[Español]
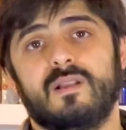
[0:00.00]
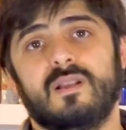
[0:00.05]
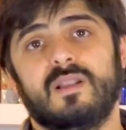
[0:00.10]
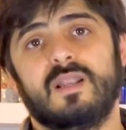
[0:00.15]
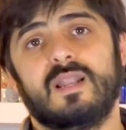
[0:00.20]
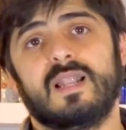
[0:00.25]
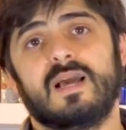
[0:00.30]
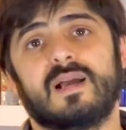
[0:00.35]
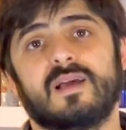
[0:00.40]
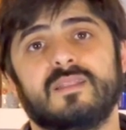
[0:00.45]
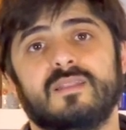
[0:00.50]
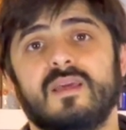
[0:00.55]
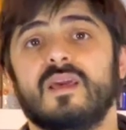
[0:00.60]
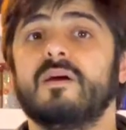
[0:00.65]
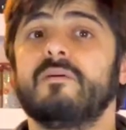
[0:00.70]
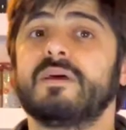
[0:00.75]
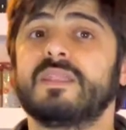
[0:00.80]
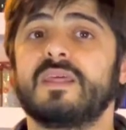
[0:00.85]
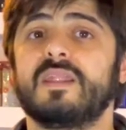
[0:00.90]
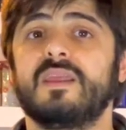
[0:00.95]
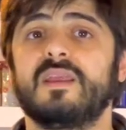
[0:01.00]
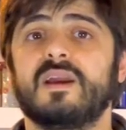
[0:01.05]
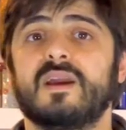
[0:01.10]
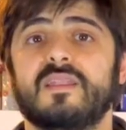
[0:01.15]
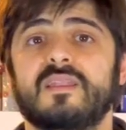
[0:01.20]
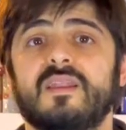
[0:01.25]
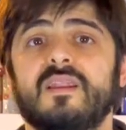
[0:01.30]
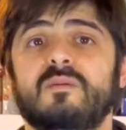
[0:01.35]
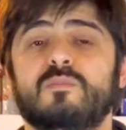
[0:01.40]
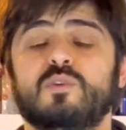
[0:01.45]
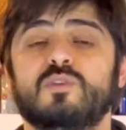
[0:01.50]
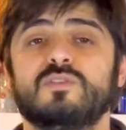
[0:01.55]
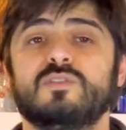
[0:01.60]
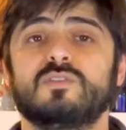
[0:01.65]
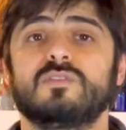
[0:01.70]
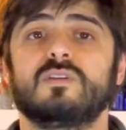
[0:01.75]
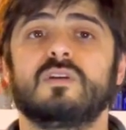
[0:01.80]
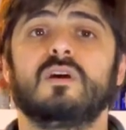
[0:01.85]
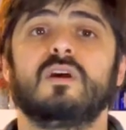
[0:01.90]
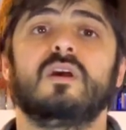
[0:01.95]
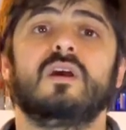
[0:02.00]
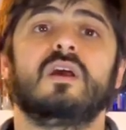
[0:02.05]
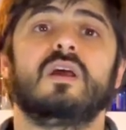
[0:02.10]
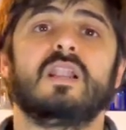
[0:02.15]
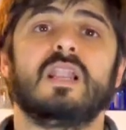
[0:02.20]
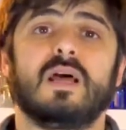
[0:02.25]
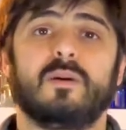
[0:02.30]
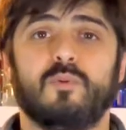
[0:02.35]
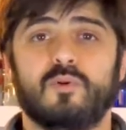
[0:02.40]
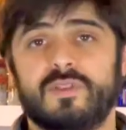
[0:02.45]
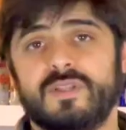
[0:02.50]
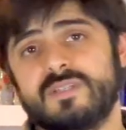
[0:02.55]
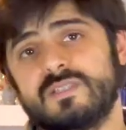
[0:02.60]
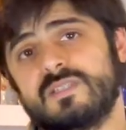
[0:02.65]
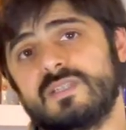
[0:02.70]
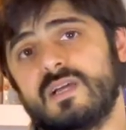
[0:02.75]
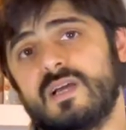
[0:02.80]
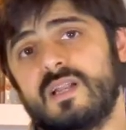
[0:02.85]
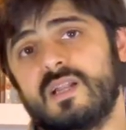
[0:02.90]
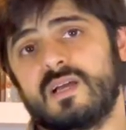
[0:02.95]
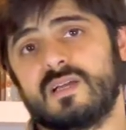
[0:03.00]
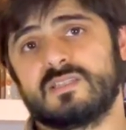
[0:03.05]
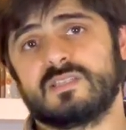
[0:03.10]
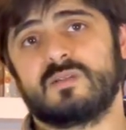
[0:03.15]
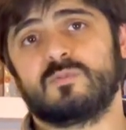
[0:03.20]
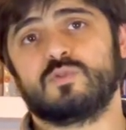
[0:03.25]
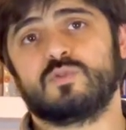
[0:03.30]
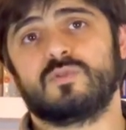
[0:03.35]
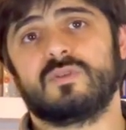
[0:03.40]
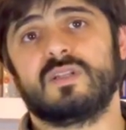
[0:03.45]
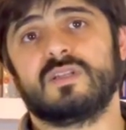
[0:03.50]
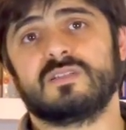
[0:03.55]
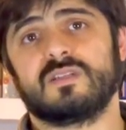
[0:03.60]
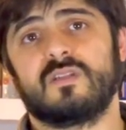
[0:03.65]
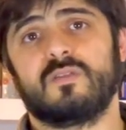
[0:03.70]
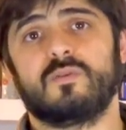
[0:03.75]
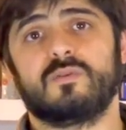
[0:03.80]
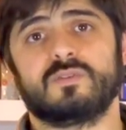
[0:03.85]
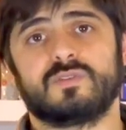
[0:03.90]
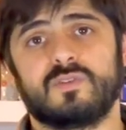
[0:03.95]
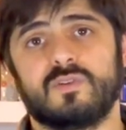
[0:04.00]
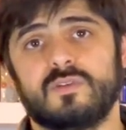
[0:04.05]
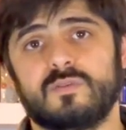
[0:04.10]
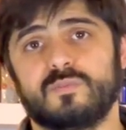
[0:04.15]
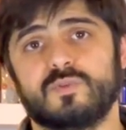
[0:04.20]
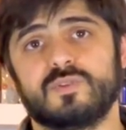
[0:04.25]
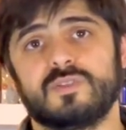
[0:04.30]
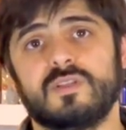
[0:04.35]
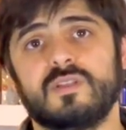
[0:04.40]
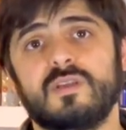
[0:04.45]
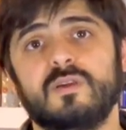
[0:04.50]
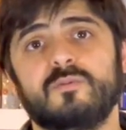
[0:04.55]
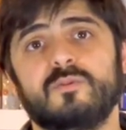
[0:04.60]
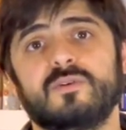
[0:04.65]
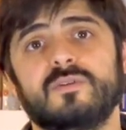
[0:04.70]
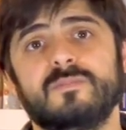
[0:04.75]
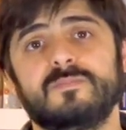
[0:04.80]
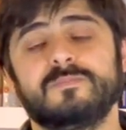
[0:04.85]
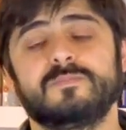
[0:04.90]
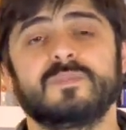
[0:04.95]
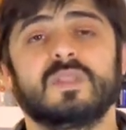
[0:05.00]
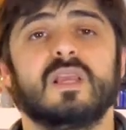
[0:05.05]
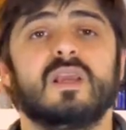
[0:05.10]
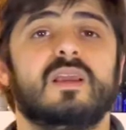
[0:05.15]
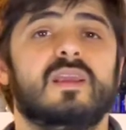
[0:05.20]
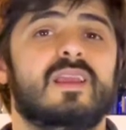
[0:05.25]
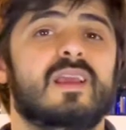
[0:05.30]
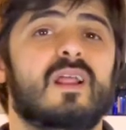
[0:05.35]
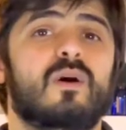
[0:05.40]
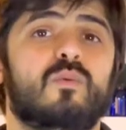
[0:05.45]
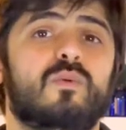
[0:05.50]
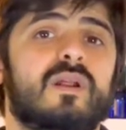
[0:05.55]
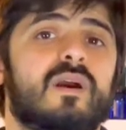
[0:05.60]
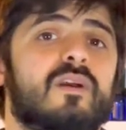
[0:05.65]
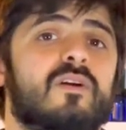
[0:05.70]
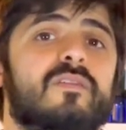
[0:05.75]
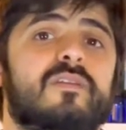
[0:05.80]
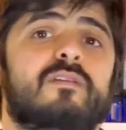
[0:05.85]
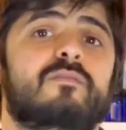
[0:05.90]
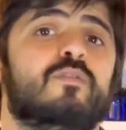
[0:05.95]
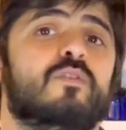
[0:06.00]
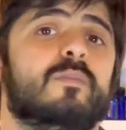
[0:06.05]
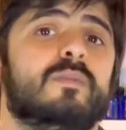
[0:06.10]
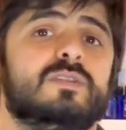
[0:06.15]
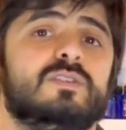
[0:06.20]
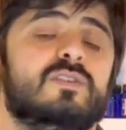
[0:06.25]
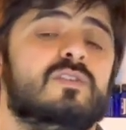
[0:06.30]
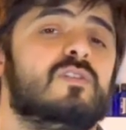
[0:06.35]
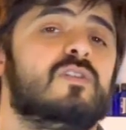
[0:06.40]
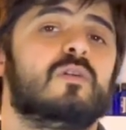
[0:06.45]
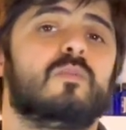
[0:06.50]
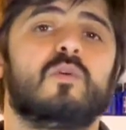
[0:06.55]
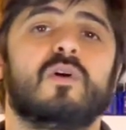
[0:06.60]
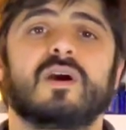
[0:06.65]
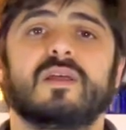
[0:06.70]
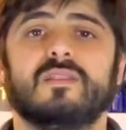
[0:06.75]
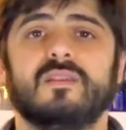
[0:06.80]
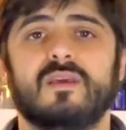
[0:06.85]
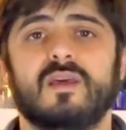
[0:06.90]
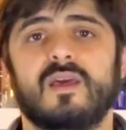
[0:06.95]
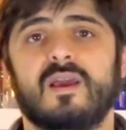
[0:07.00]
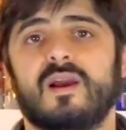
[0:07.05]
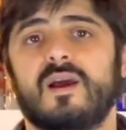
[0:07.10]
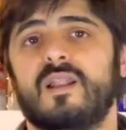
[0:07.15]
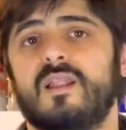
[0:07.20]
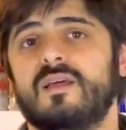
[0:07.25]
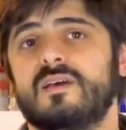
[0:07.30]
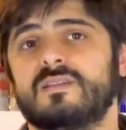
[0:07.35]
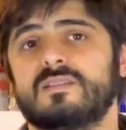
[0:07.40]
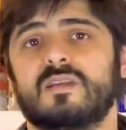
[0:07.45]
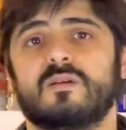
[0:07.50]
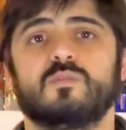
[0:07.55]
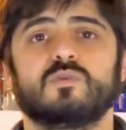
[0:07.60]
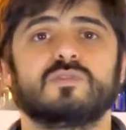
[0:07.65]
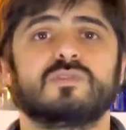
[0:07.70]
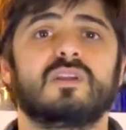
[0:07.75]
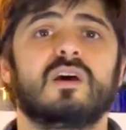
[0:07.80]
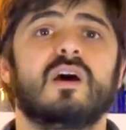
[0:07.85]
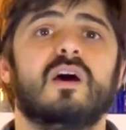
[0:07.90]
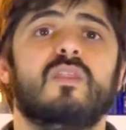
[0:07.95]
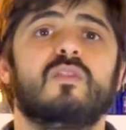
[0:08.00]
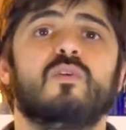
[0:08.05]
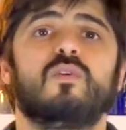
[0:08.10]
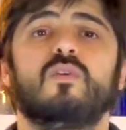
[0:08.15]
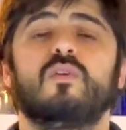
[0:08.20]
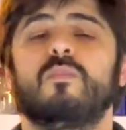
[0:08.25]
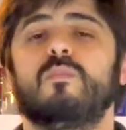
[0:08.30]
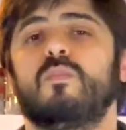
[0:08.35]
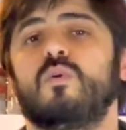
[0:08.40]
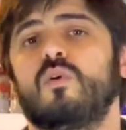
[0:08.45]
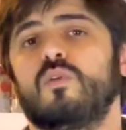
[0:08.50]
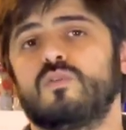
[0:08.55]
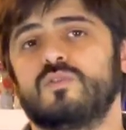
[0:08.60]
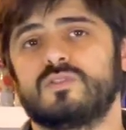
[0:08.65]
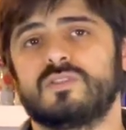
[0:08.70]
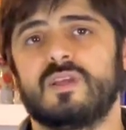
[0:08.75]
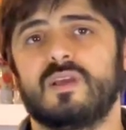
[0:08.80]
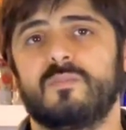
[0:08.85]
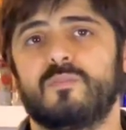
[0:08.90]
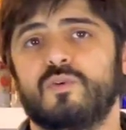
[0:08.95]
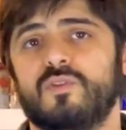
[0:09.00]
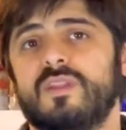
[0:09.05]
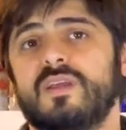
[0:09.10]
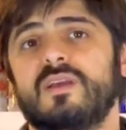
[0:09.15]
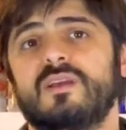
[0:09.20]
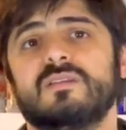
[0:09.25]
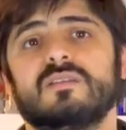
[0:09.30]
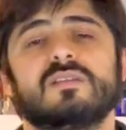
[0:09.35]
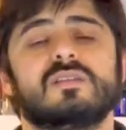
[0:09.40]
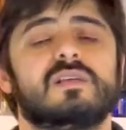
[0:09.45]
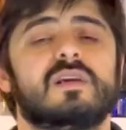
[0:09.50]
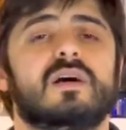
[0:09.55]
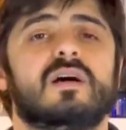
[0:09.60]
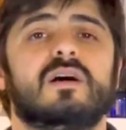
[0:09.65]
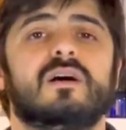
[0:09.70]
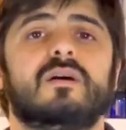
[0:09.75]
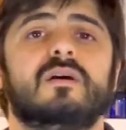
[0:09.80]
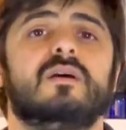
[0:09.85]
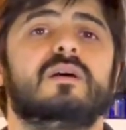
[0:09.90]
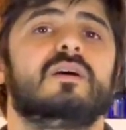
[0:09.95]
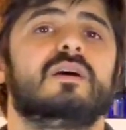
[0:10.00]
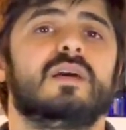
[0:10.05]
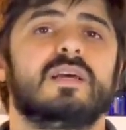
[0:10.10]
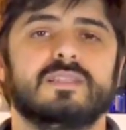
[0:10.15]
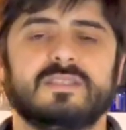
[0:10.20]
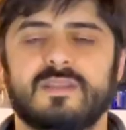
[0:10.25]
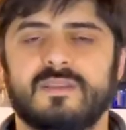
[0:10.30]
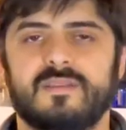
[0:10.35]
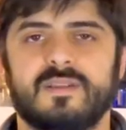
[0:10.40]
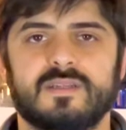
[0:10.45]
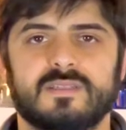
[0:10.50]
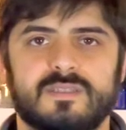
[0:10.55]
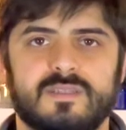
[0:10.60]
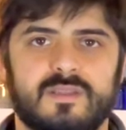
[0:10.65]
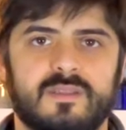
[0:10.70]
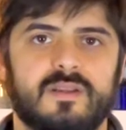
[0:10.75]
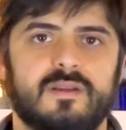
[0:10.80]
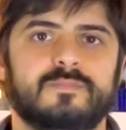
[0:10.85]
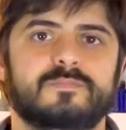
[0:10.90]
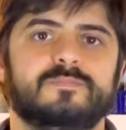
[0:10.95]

la cantidad de batería que tenemos, la potencia a la que estamos utilizando nuestro dispositivo y alguna que otra información como cantidad de caladas que hemos dado, modos de potencia, etcétera, etcétera.